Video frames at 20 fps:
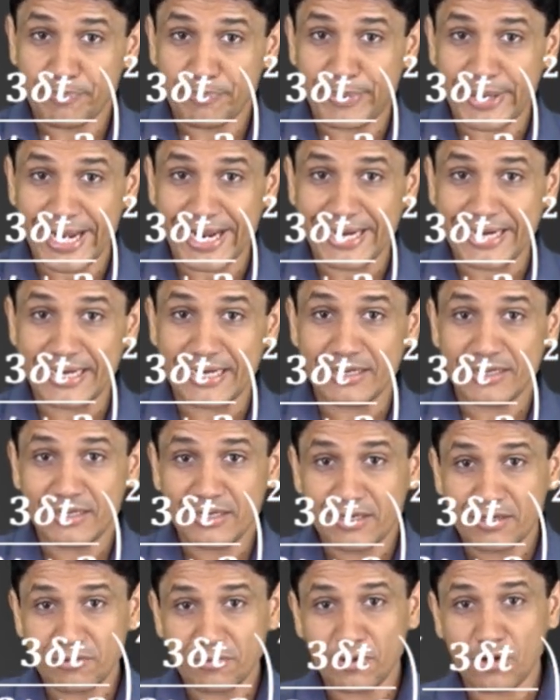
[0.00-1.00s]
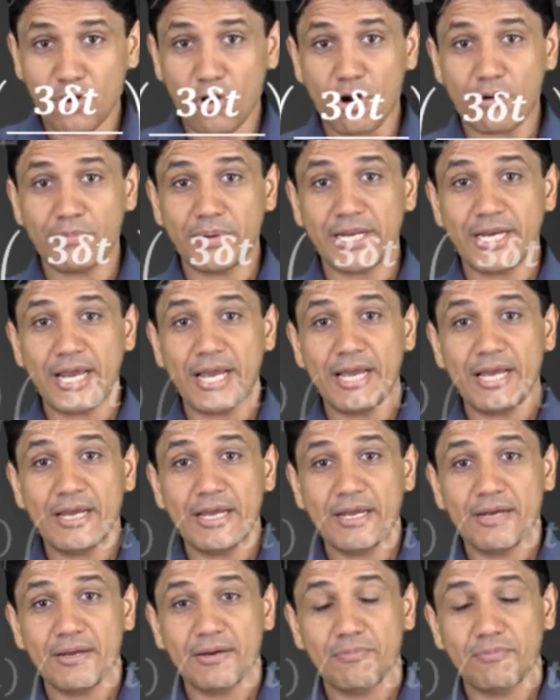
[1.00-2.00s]
ब्रैकेट कॉमन है
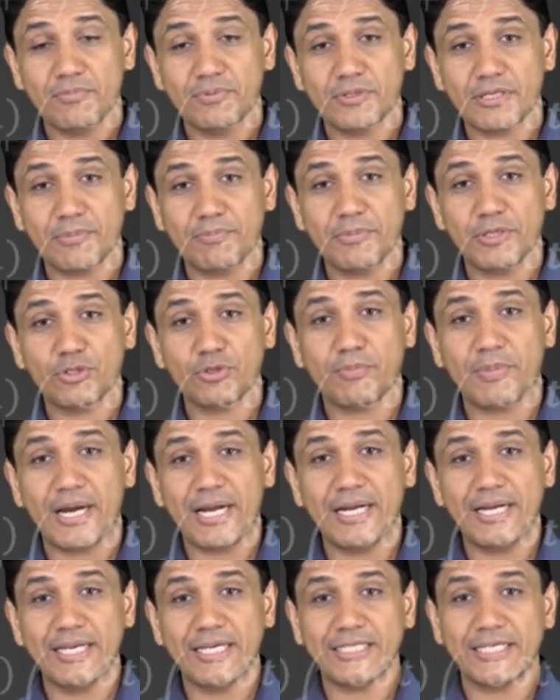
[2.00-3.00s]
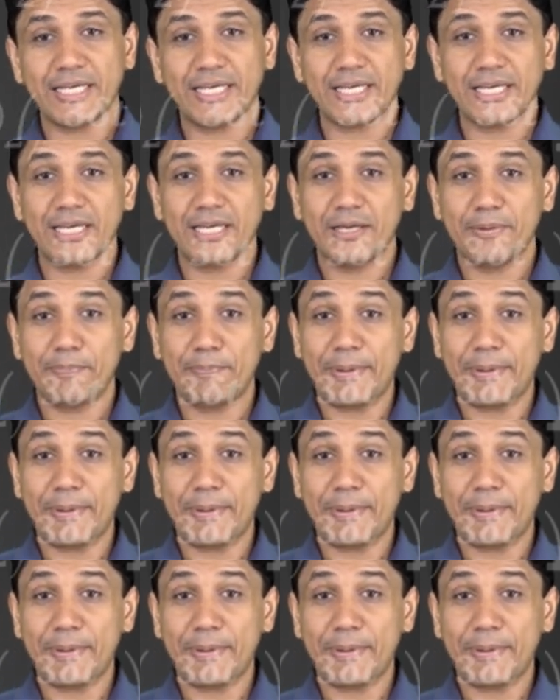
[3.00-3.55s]
सब में तो बाहर ले जाएंगे